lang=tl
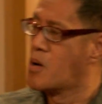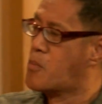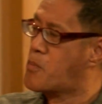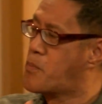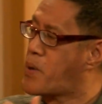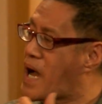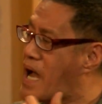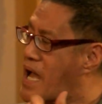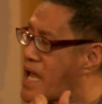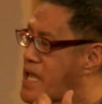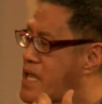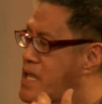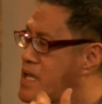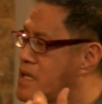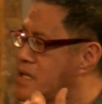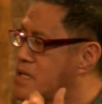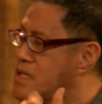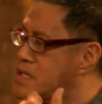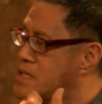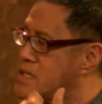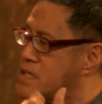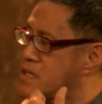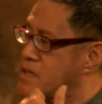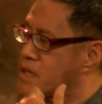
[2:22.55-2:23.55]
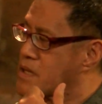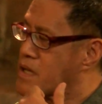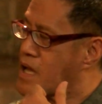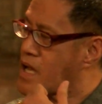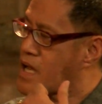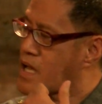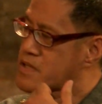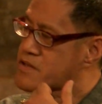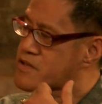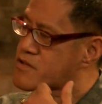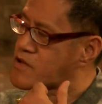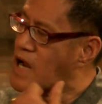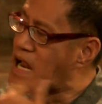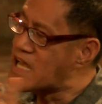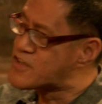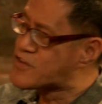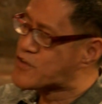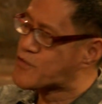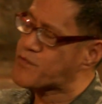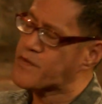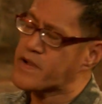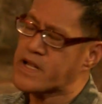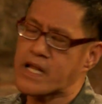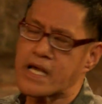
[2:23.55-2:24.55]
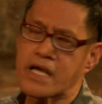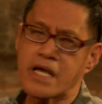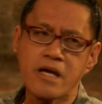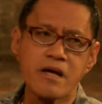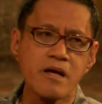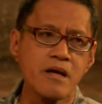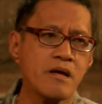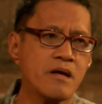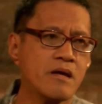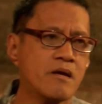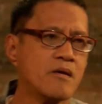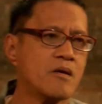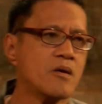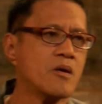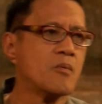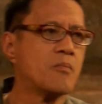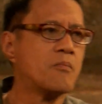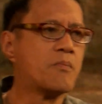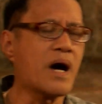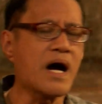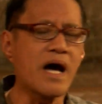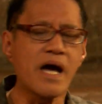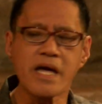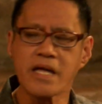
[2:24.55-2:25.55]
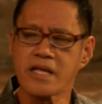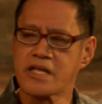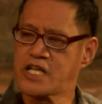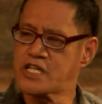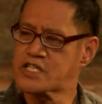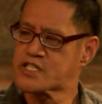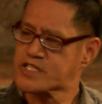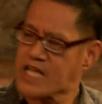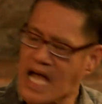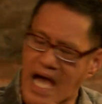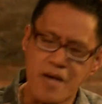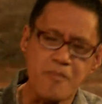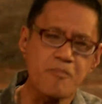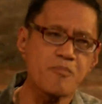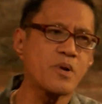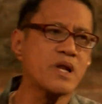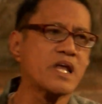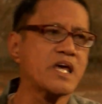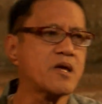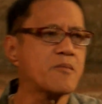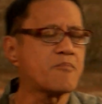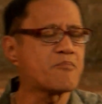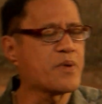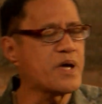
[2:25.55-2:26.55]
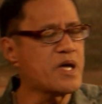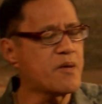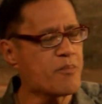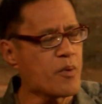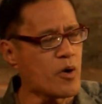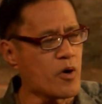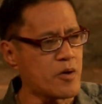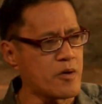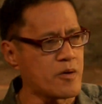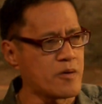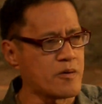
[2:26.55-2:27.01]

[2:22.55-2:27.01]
By uh, transferring, by discipling people.